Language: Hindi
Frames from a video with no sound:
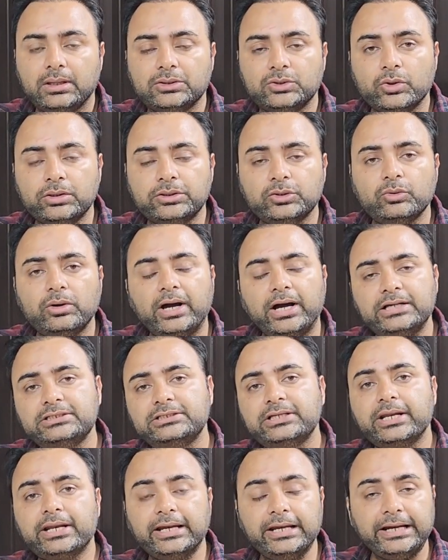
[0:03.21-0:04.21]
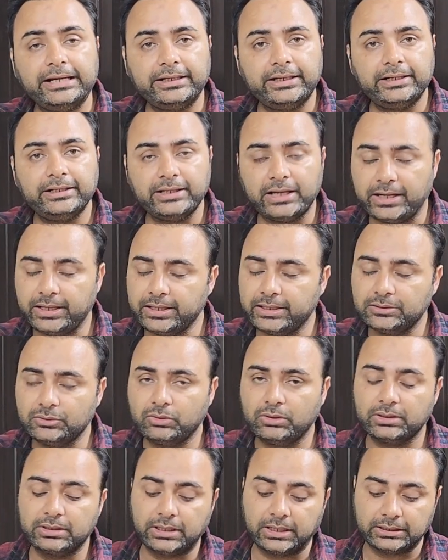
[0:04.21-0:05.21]
दोस्तों हज से रिलेटेड यानी कि
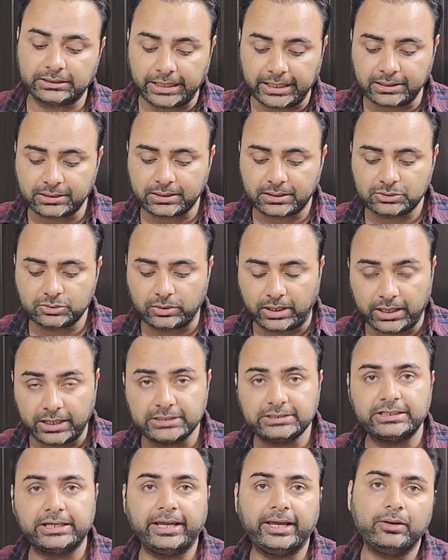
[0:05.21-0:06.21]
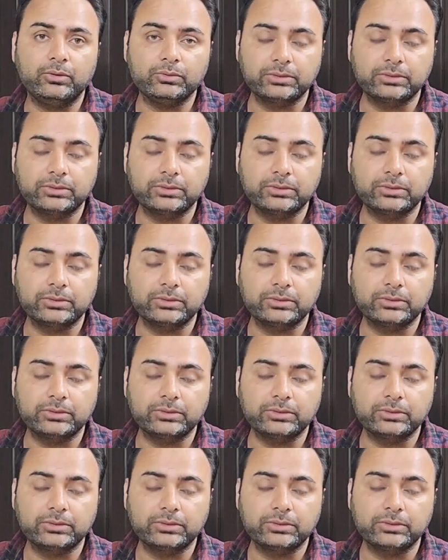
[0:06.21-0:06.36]
2023 का जो हज है